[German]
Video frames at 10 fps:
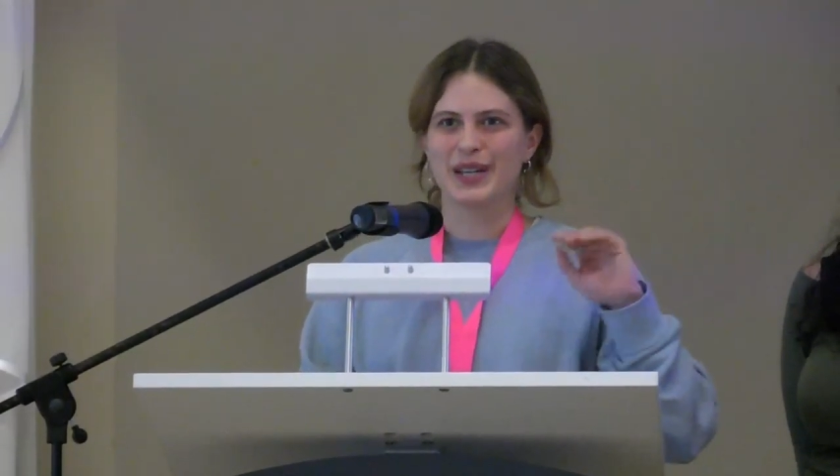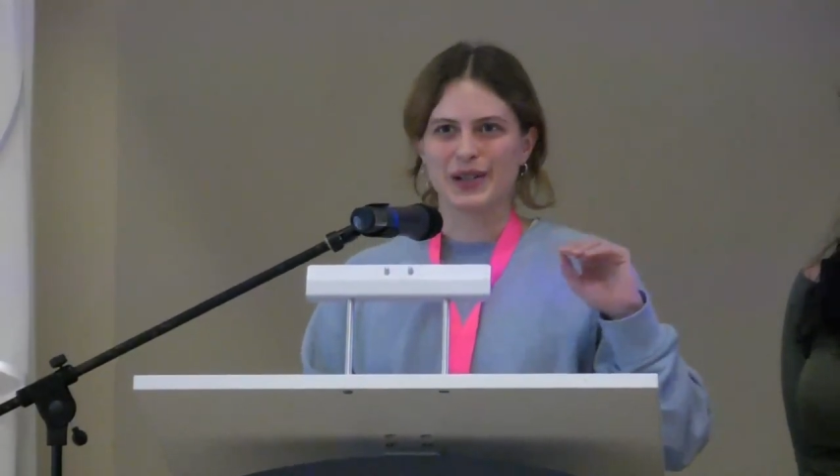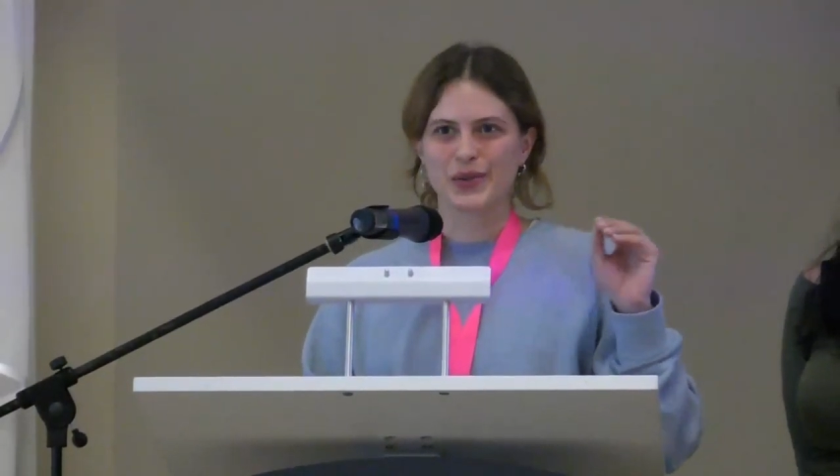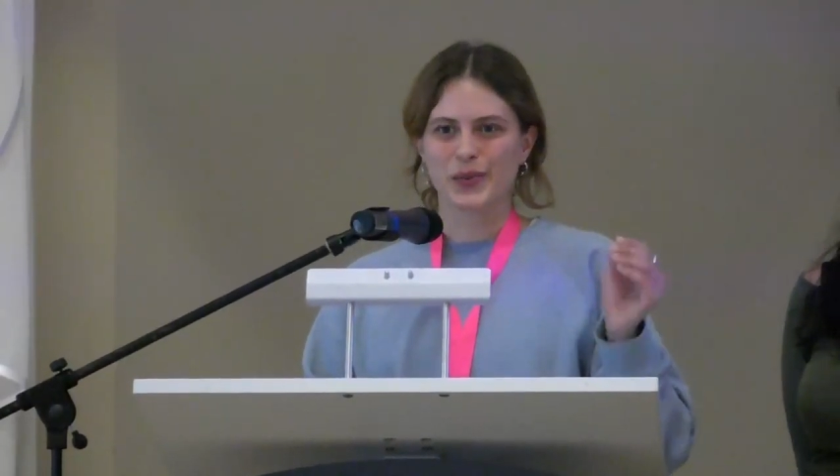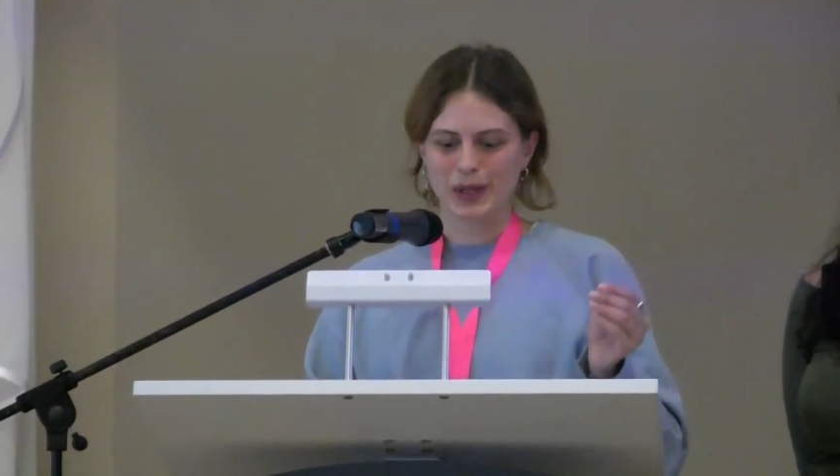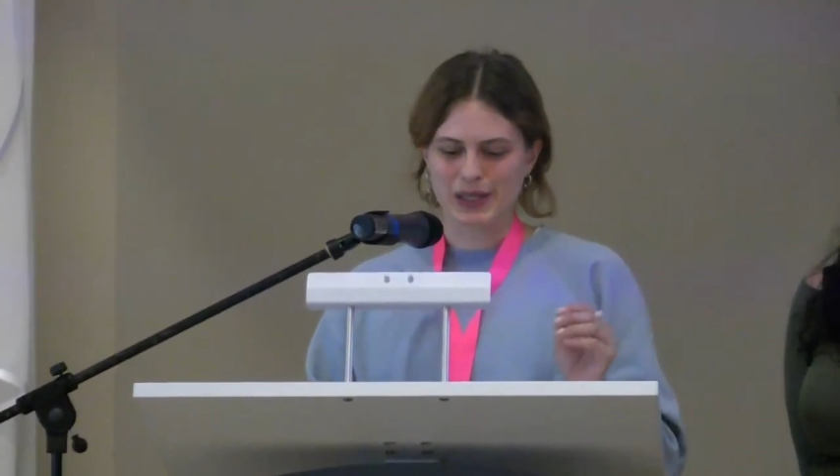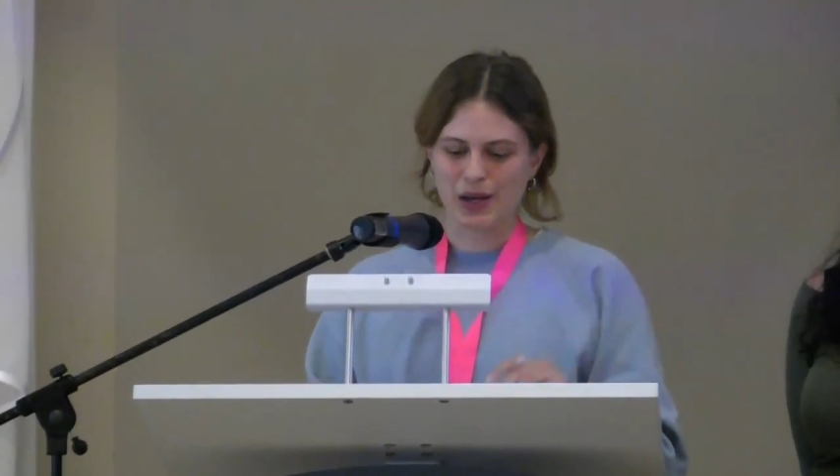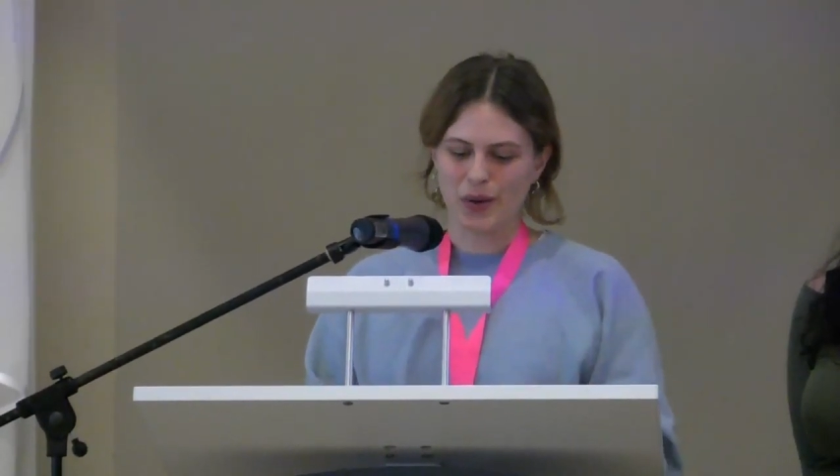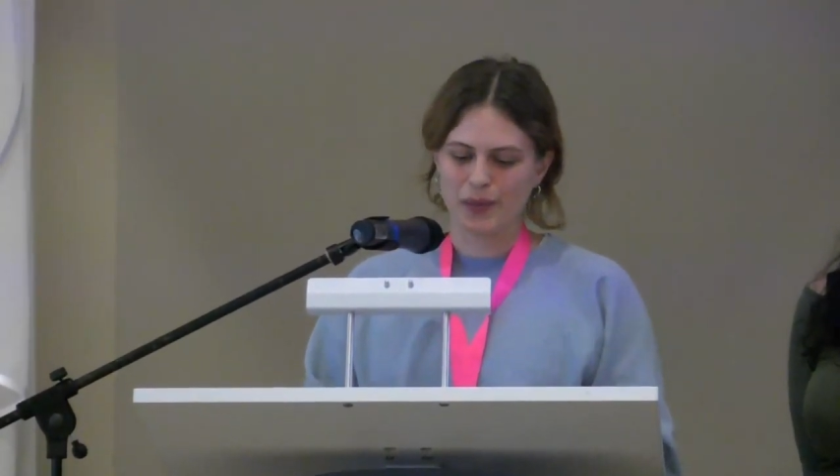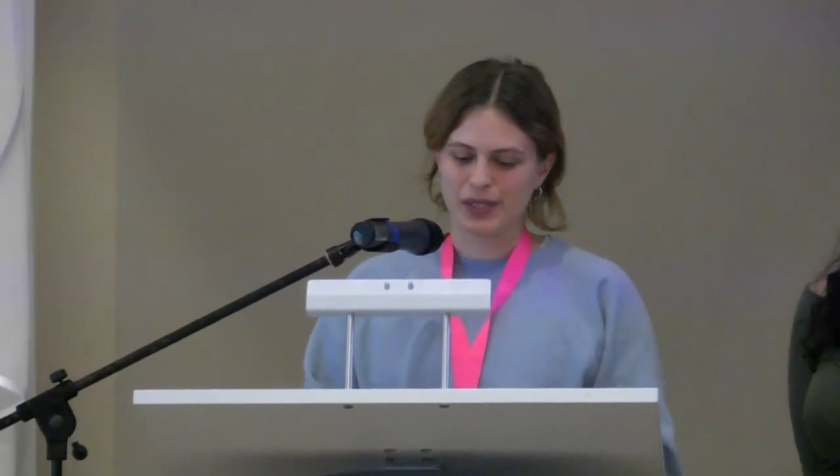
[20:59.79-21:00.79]
hat übrigens
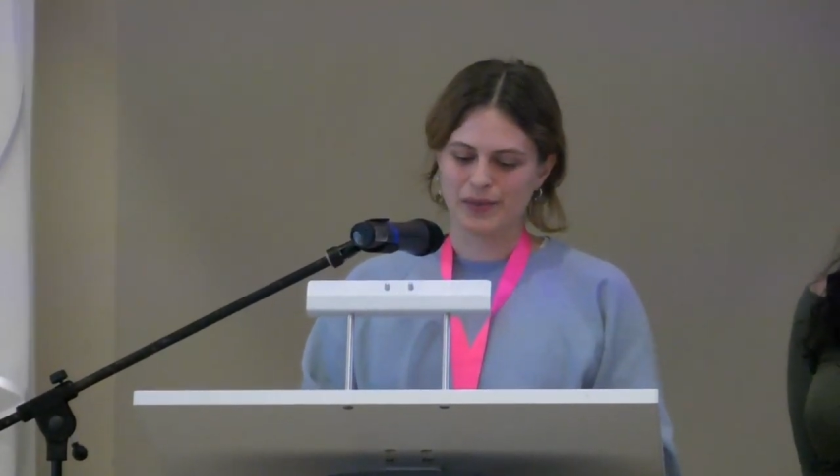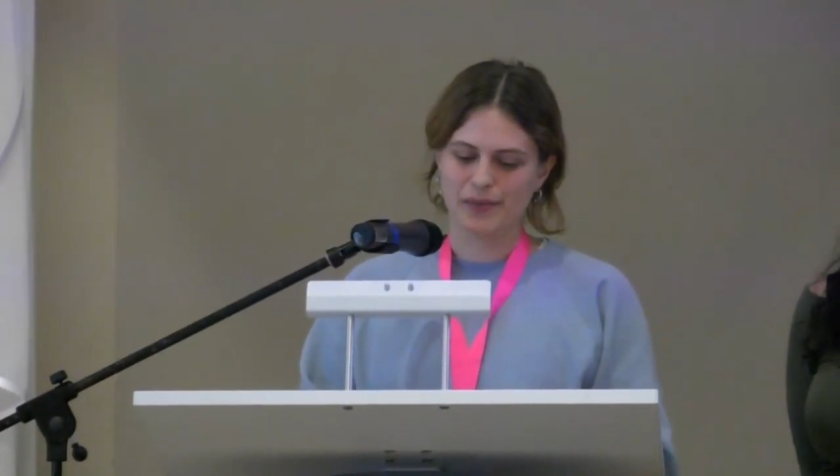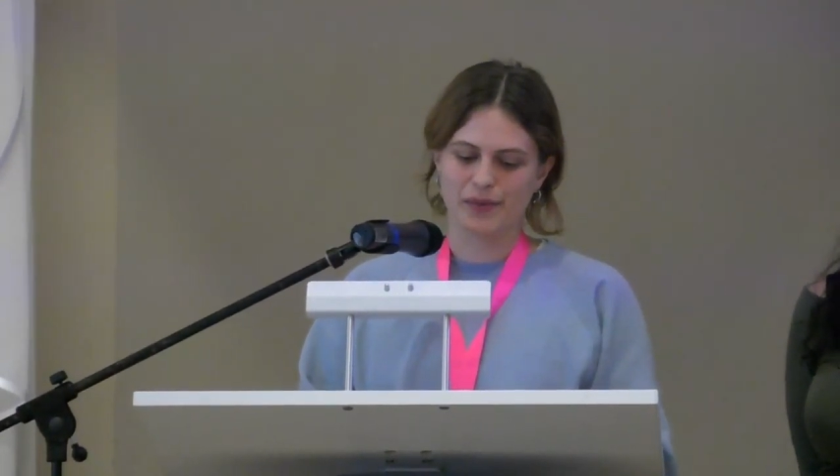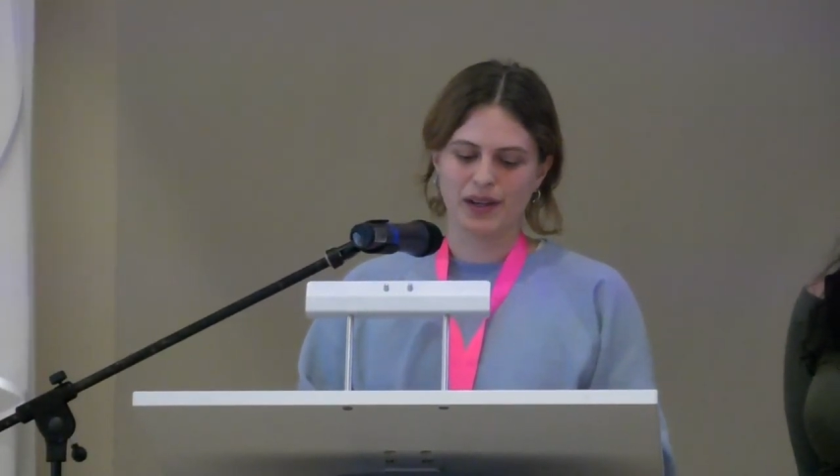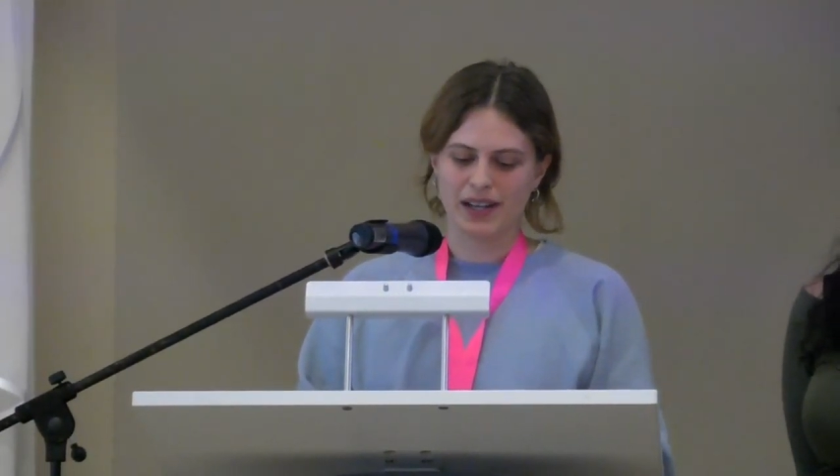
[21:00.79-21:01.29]
auch mit dem